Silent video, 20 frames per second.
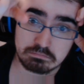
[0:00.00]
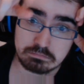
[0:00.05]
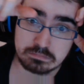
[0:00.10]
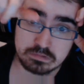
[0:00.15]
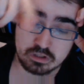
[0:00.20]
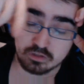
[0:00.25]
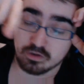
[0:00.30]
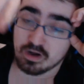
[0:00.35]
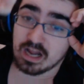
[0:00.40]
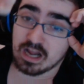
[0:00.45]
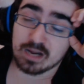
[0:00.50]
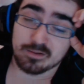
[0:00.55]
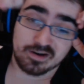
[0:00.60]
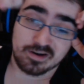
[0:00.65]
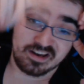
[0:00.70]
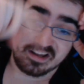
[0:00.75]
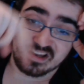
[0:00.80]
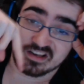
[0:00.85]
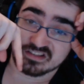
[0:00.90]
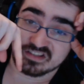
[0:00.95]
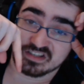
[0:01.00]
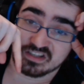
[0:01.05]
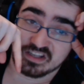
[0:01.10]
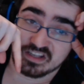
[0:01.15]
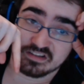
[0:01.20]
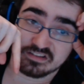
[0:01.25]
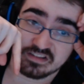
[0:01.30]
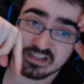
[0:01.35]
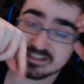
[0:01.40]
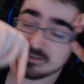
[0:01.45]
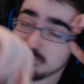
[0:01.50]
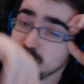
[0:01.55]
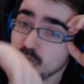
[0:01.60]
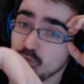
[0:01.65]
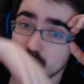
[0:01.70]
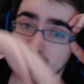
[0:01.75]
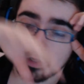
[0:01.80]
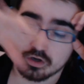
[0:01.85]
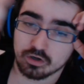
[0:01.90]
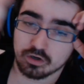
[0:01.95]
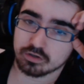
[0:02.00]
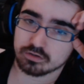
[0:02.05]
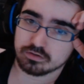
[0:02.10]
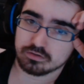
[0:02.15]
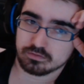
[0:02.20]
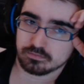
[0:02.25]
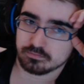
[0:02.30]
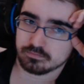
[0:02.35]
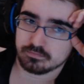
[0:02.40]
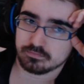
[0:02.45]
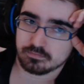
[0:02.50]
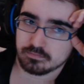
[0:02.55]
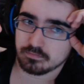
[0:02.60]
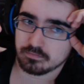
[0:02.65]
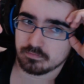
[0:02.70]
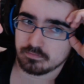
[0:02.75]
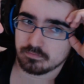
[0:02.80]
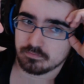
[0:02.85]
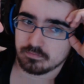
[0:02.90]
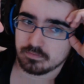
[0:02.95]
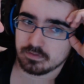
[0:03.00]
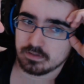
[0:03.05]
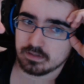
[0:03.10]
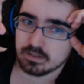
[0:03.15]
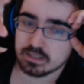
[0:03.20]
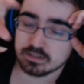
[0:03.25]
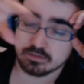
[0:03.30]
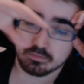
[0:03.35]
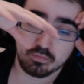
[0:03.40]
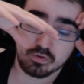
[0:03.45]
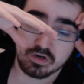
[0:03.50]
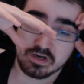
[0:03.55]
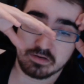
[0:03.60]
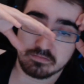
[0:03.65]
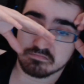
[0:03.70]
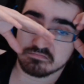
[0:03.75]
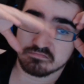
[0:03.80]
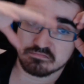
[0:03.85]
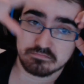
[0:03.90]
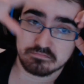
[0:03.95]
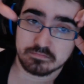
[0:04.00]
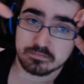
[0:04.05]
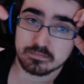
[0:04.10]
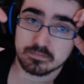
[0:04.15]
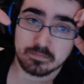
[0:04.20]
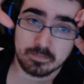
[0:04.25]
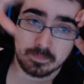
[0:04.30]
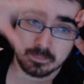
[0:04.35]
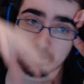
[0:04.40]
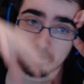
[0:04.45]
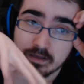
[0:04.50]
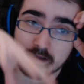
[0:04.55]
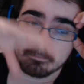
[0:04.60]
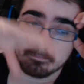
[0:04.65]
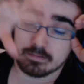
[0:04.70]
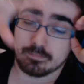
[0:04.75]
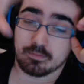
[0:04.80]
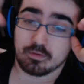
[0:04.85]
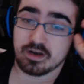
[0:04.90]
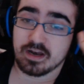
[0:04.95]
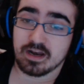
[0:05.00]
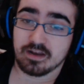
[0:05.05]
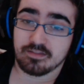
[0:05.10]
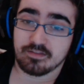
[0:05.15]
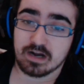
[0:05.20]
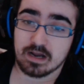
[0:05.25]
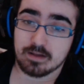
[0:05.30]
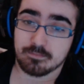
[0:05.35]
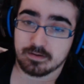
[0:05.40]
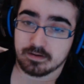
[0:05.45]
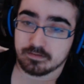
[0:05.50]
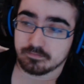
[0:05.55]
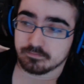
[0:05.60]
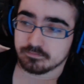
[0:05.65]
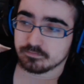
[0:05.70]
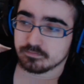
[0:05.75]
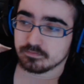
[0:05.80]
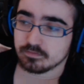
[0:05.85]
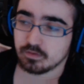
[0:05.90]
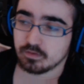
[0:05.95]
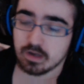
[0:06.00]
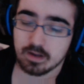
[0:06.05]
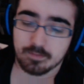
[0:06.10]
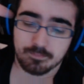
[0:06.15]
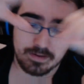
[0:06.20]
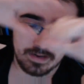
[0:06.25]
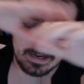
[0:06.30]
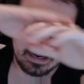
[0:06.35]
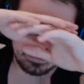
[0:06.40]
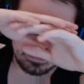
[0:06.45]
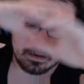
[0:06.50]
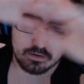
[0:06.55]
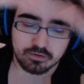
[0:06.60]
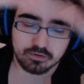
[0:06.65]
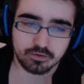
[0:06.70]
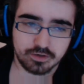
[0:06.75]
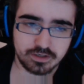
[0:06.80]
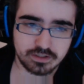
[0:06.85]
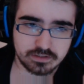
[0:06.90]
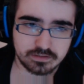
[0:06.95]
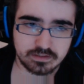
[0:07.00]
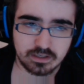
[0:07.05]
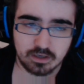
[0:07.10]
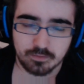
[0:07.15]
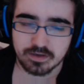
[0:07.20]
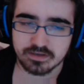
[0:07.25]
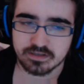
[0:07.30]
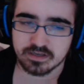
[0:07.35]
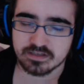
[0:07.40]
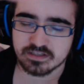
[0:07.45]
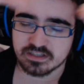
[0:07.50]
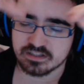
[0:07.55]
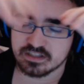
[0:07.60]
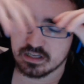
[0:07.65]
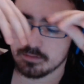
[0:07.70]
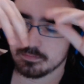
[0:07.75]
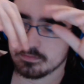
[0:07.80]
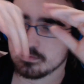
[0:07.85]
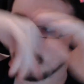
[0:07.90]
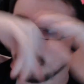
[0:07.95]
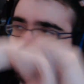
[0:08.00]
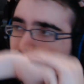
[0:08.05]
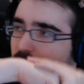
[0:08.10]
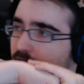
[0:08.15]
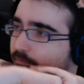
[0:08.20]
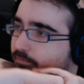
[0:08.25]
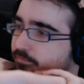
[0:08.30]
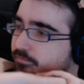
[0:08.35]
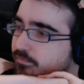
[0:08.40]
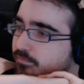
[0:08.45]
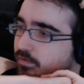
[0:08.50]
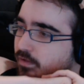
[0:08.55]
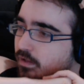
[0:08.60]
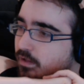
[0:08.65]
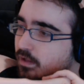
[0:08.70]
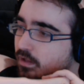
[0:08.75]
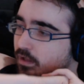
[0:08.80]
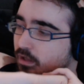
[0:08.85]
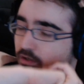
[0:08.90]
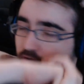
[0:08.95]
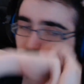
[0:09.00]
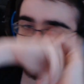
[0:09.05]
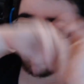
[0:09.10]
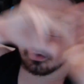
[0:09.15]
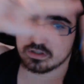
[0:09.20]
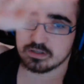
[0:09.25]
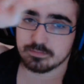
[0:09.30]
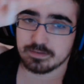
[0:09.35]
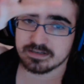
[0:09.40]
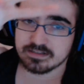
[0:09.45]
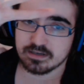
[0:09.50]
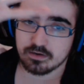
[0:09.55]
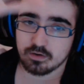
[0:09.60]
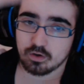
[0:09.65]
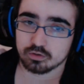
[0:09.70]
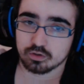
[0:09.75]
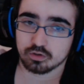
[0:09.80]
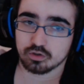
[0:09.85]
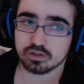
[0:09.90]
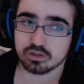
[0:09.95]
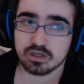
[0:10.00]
Si no acaban en el siguiente, es muy corto. Es muy. Para poner drama, no voy a explicar qué coño es, ya lo veis en el siguiente capítulo, ¿vale? Son dos que van a ser otros dos